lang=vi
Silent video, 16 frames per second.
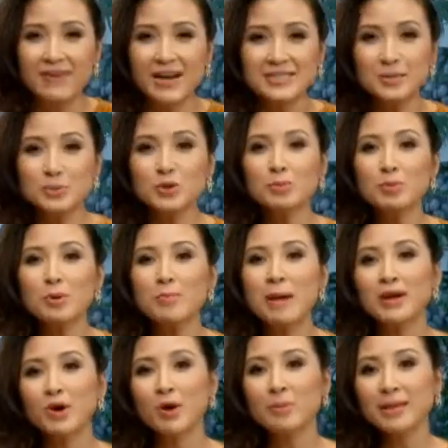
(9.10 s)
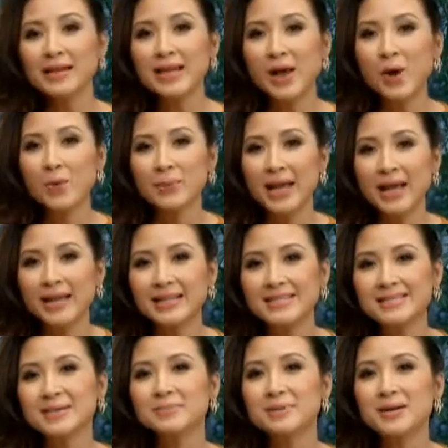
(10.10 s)
Và trong chuyên mục Bạn có biết ngày hôm nay
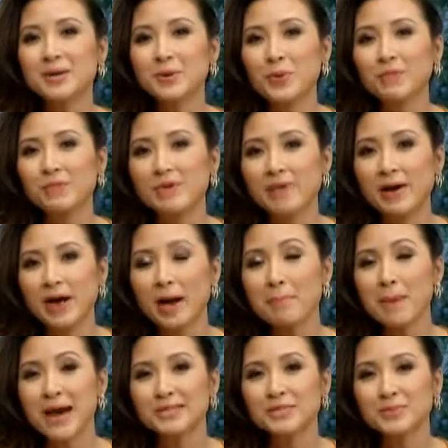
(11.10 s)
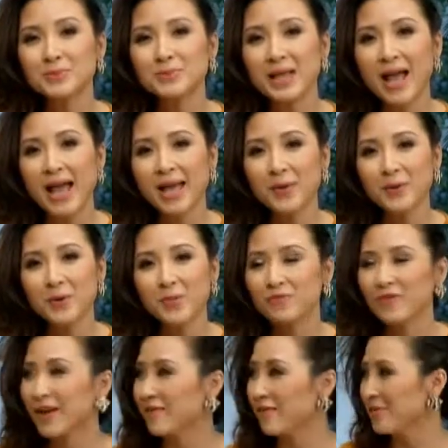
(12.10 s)
thì xin mời quý vị và các bạn chúng ta hãy
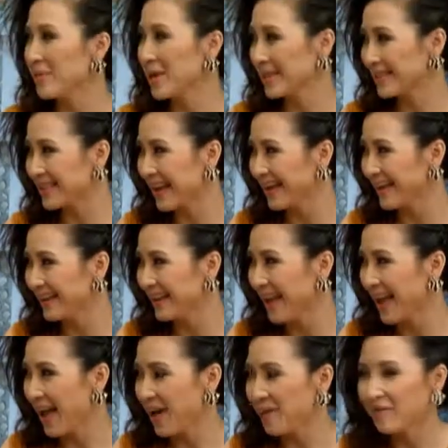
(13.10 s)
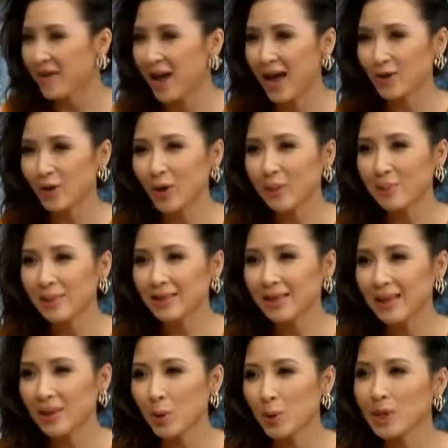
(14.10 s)
cùng về với miền Tây. Và nói đến miền
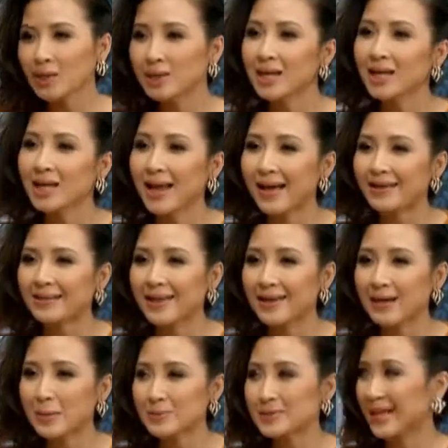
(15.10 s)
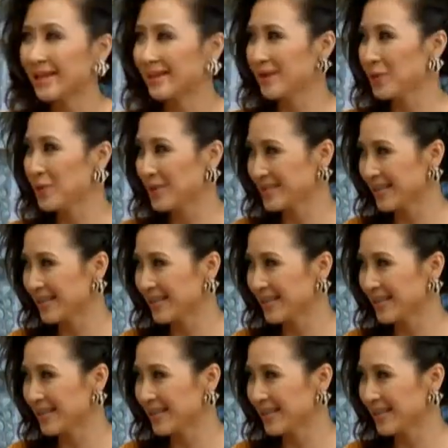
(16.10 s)
Tây thì Huyền tin là Thanh Ngọc dành hơn